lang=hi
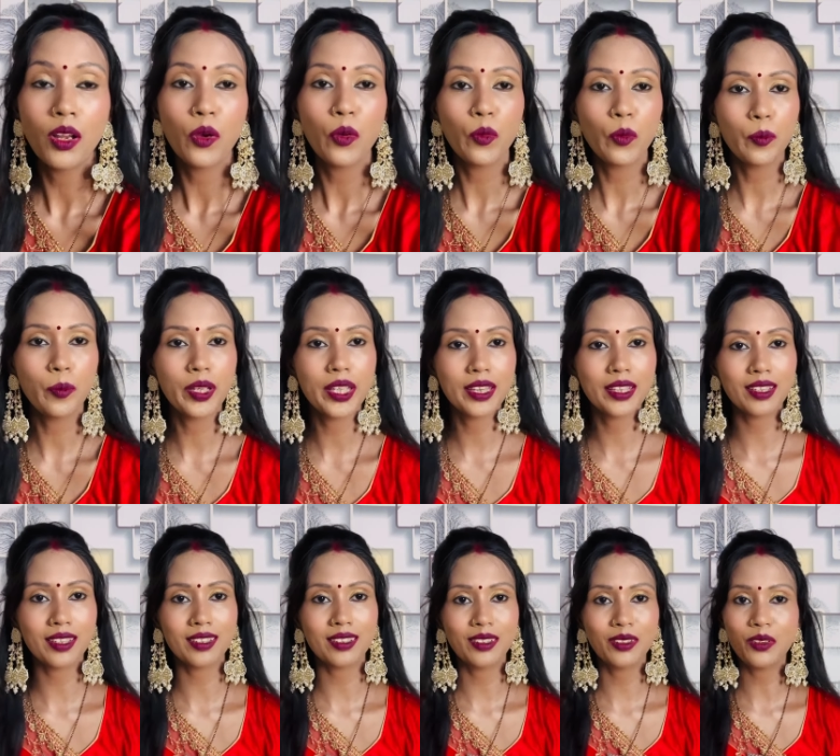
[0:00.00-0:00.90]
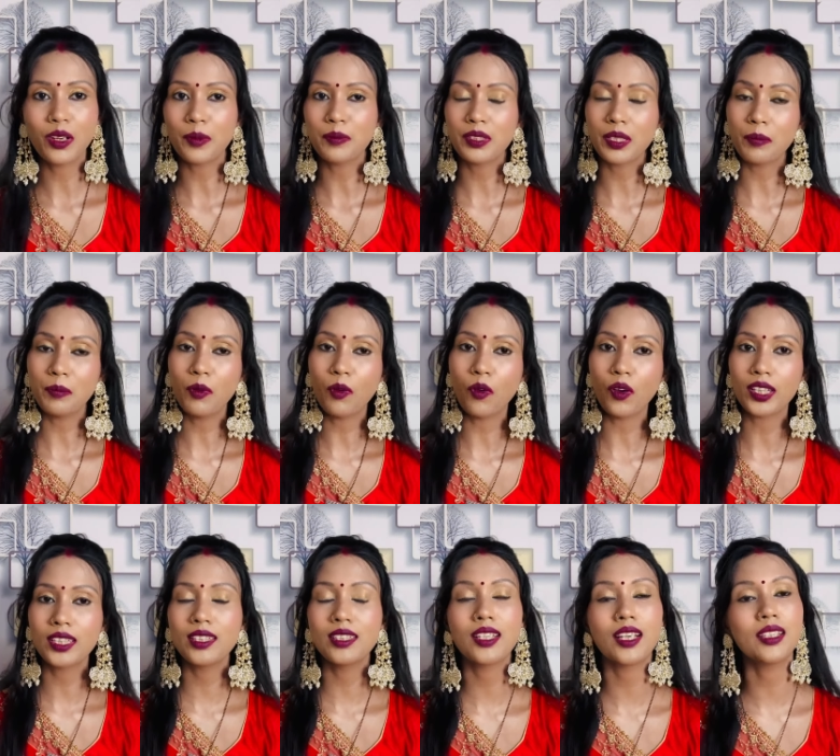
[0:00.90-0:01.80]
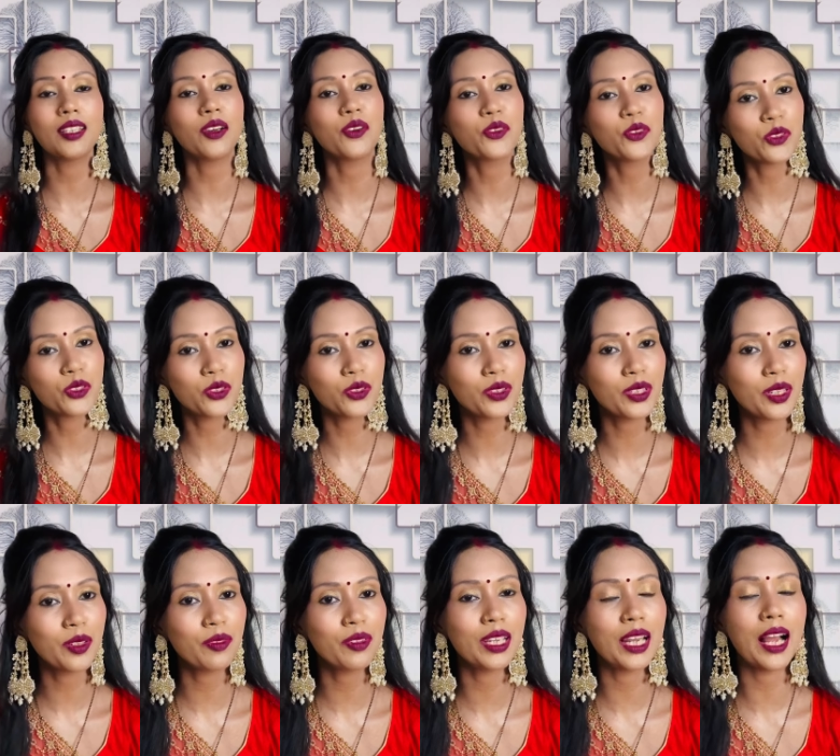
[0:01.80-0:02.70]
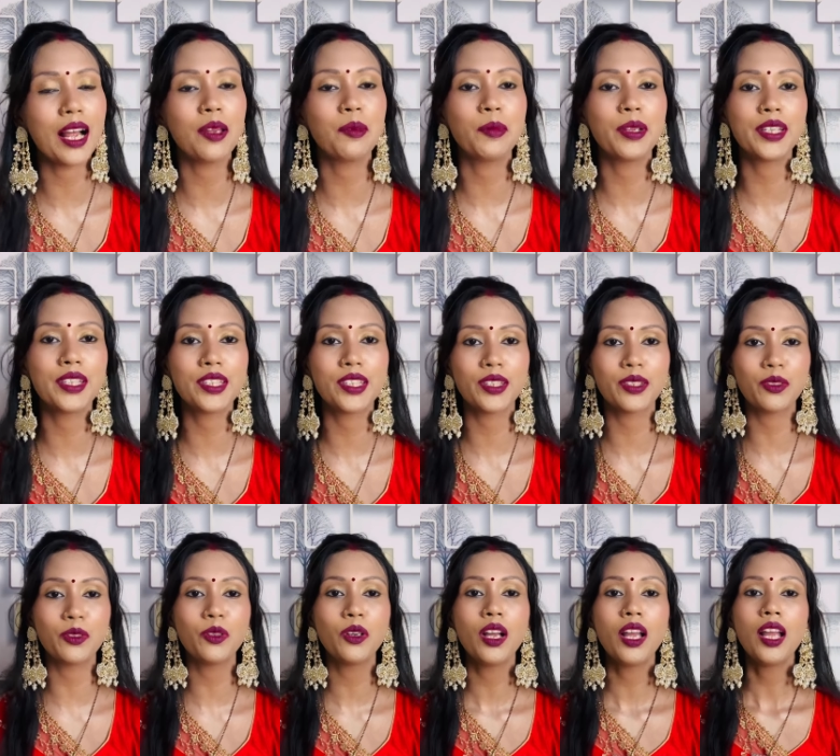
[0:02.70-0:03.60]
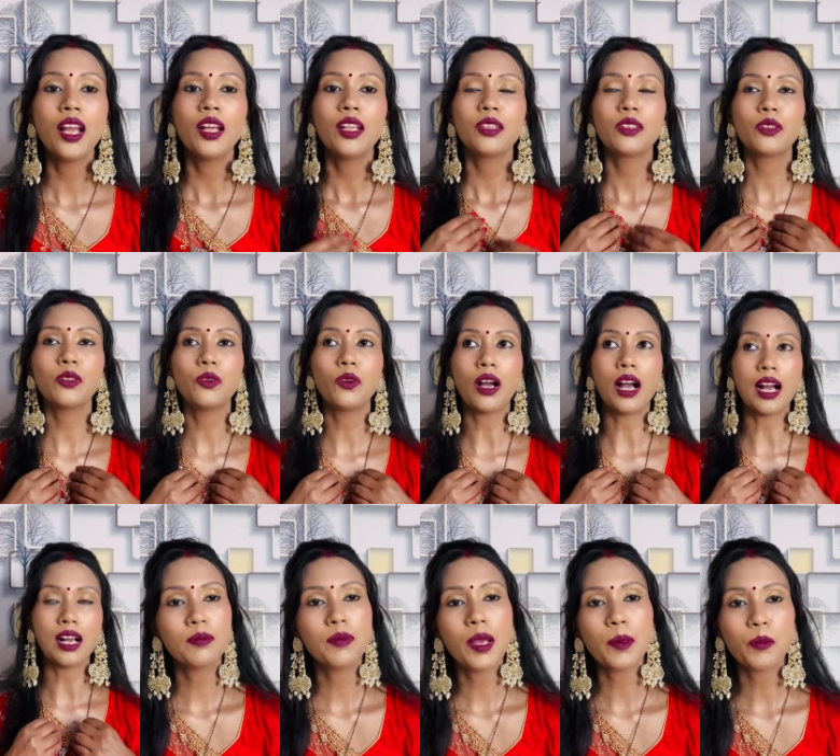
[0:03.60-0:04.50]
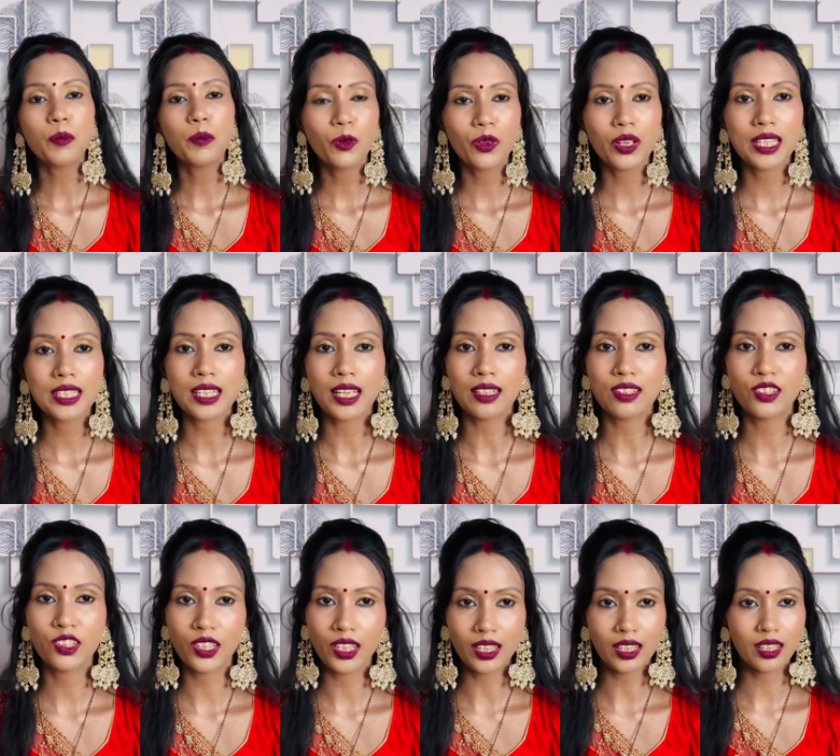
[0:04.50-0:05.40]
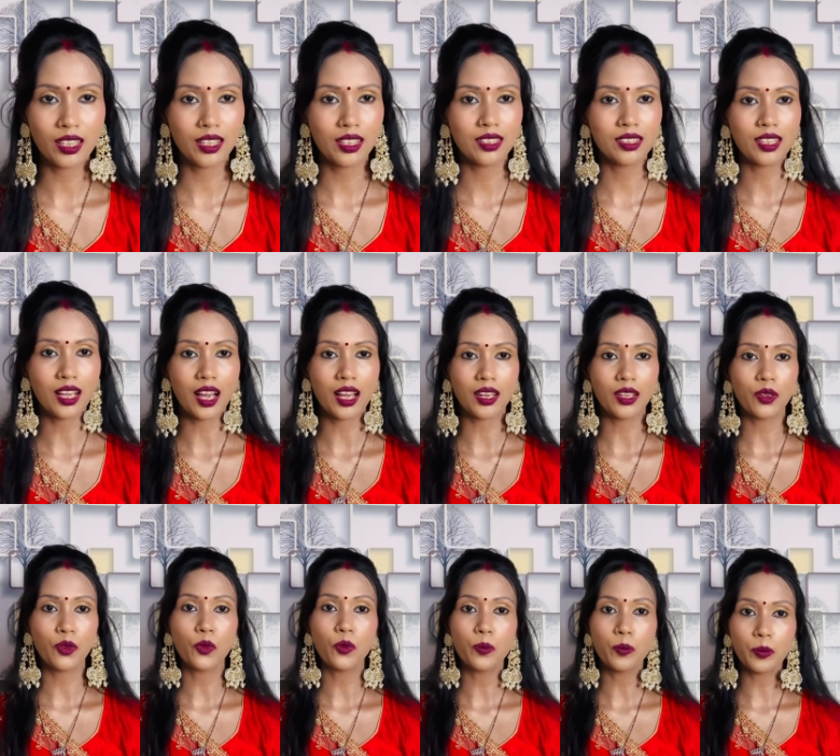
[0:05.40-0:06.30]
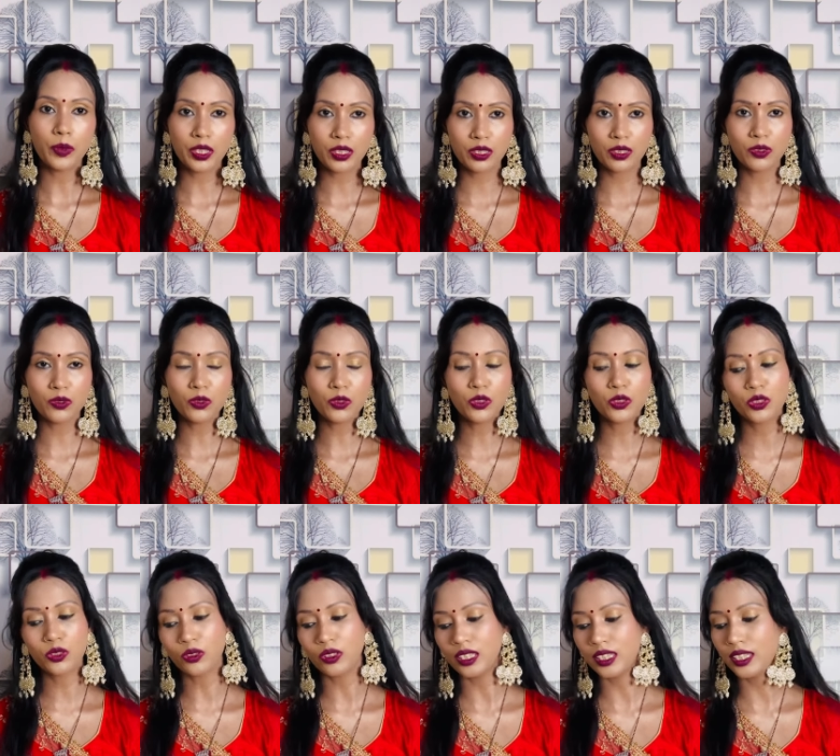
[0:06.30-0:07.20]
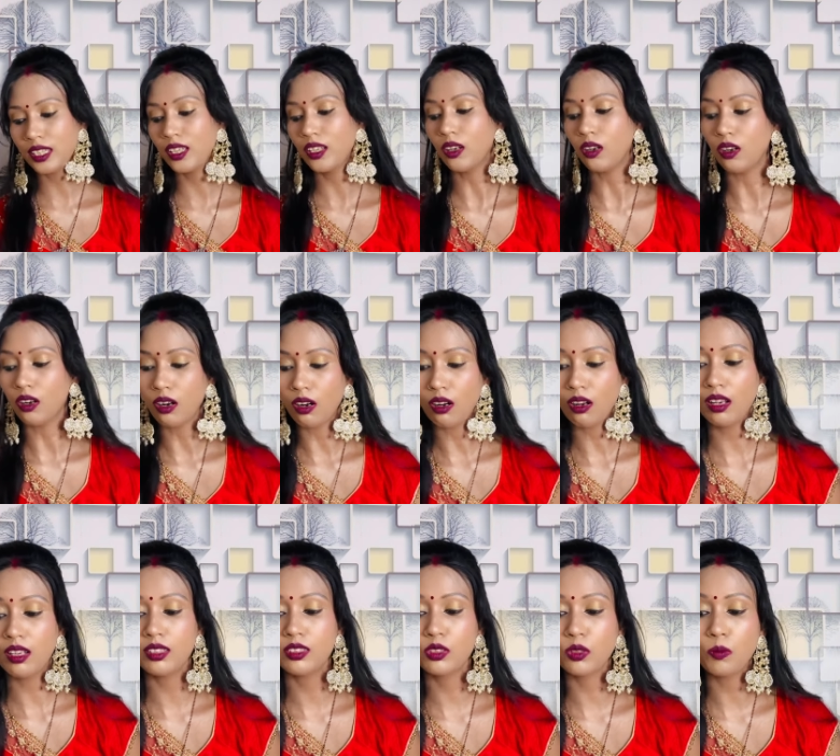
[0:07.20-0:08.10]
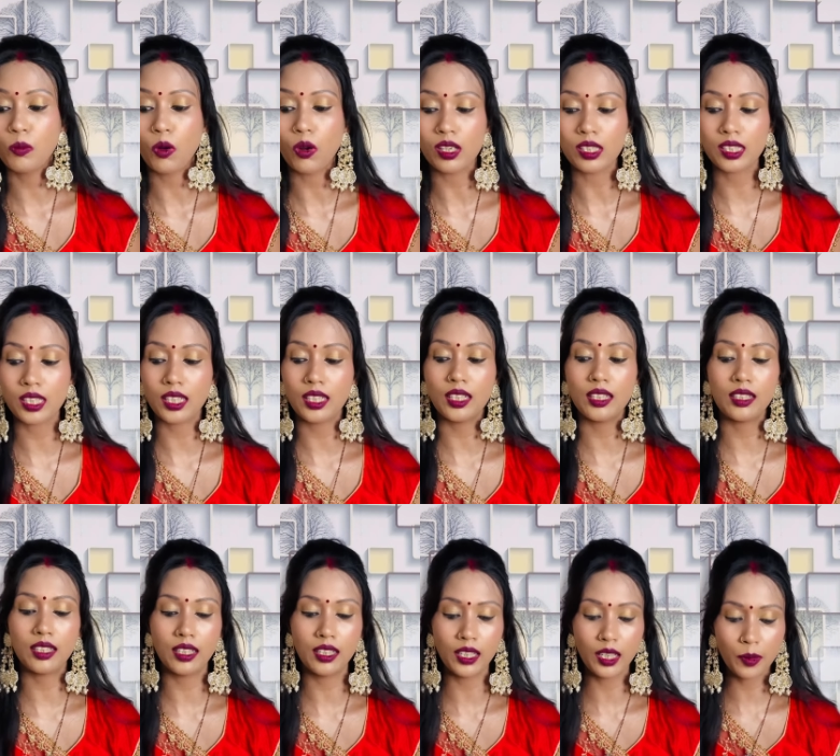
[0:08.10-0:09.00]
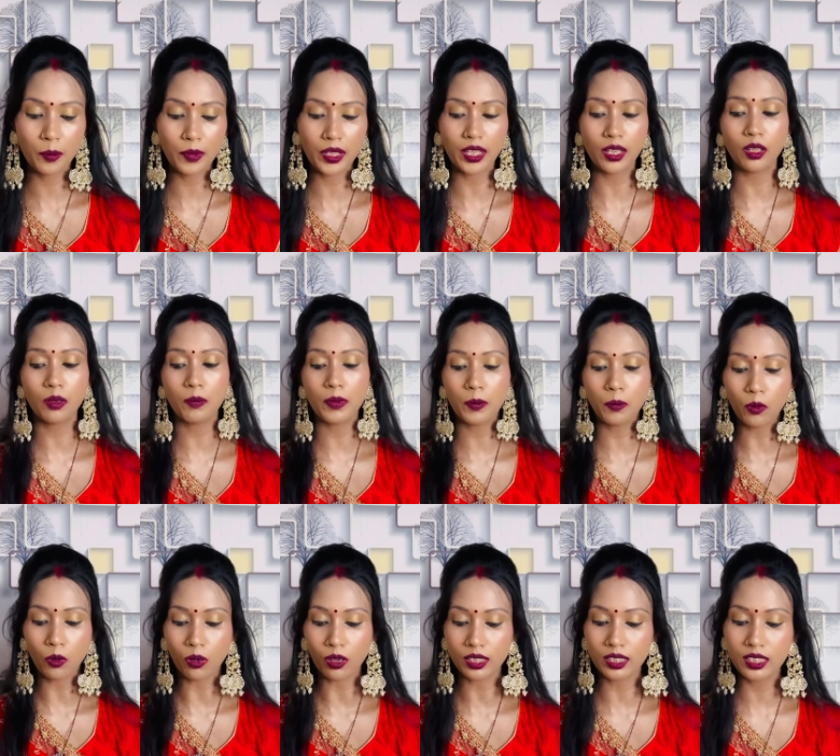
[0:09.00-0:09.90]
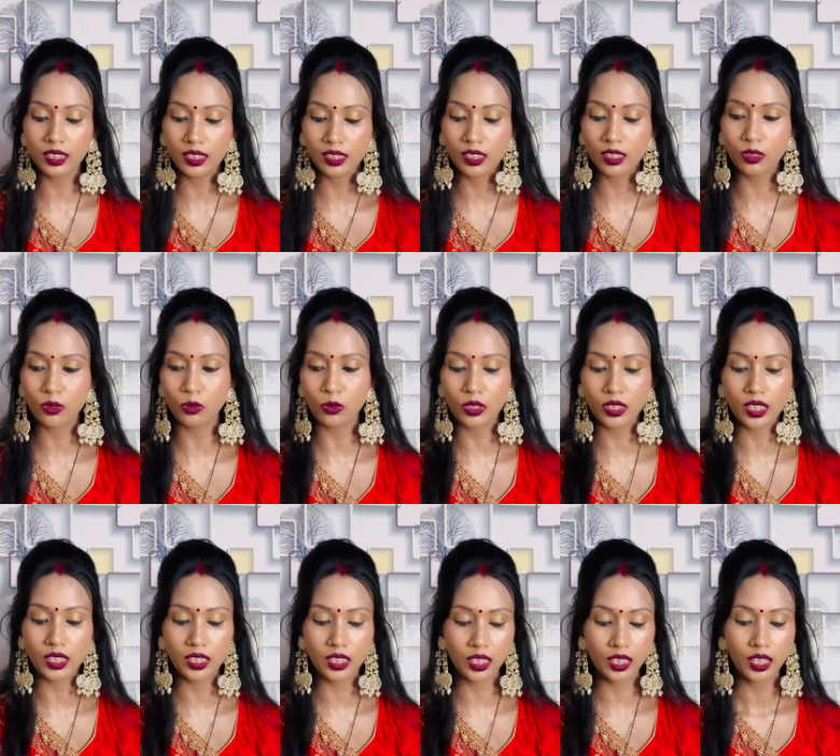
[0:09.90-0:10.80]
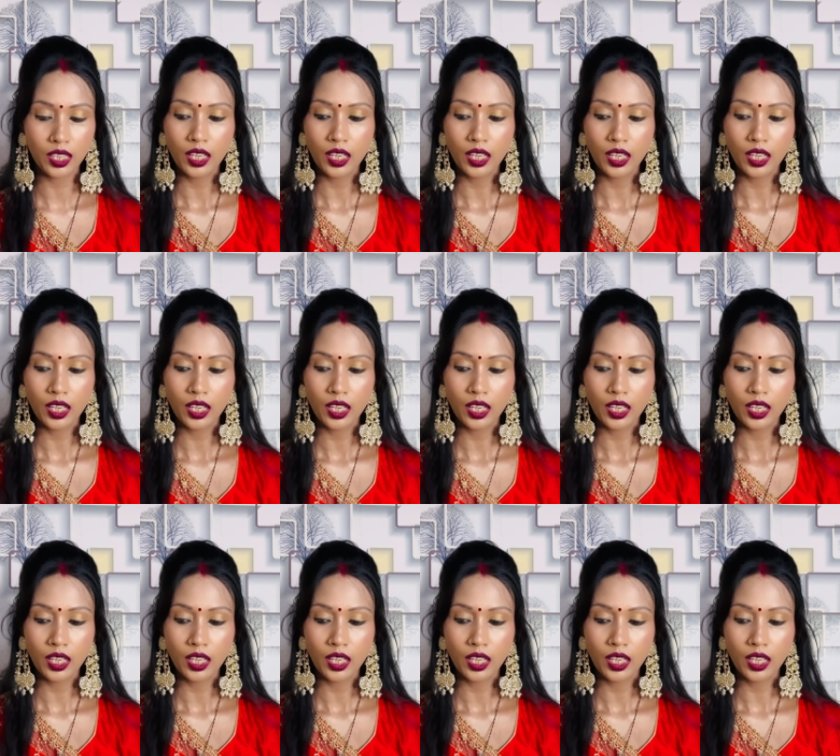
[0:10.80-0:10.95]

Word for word: उम्मीद करती हूँ आप सब बहुत ही ज़्यादा खुश होंगे फिलहाल मैं ठीक हूँ तो आज मैं आप लोगों के साथ शेयर करने जा रही हूँ वो ज्वेलरी हॉल जो बहुत ज़्यादा ट्रेंडिंग में है और मैं बहुत दिन से सोच रही थी